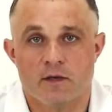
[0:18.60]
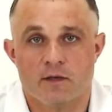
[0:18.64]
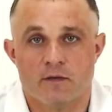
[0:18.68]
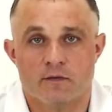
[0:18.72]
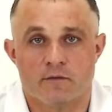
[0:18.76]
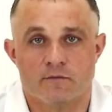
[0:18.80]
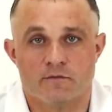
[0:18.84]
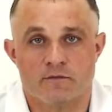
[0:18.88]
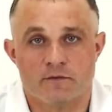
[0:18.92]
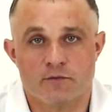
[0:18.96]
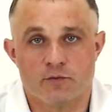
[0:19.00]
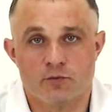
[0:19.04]

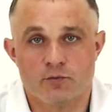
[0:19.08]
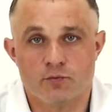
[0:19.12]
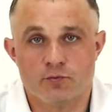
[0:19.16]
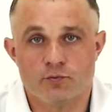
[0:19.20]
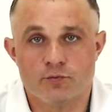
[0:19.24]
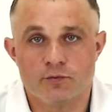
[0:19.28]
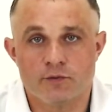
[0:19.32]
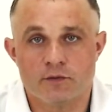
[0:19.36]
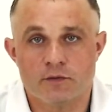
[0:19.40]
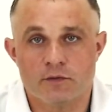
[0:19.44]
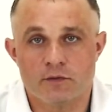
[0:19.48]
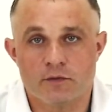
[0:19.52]

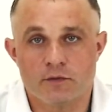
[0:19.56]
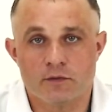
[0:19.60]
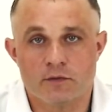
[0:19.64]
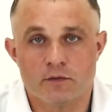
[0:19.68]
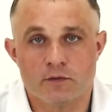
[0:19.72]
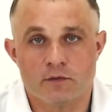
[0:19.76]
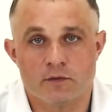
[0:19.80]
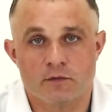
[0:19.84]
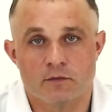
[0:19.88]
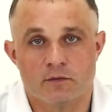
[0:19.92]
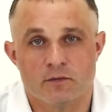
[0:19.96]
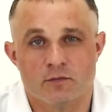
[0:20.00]
ведуней.
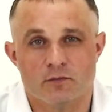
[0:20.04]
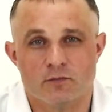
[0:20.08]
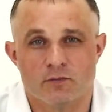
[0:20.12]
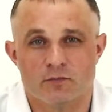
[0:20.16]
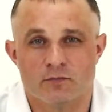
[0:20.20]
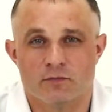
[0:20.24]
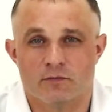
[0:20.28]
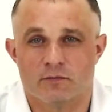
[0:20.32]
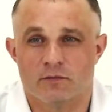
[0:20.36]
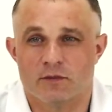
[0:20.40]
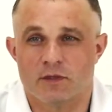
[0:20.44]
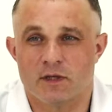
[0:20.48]

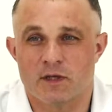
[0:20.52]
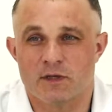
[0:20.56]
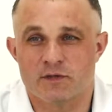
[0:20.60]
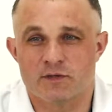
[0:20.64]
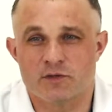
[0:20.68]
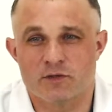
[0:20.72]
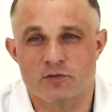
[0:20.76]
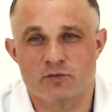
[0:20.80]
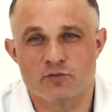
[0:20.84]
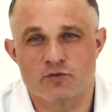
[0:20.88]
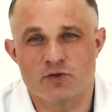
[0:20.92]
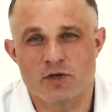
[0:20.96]
Ну, я
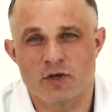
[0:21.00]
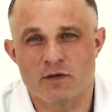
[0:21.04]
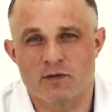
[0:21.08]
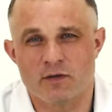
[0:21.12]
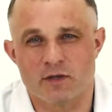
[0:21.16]
исключаю,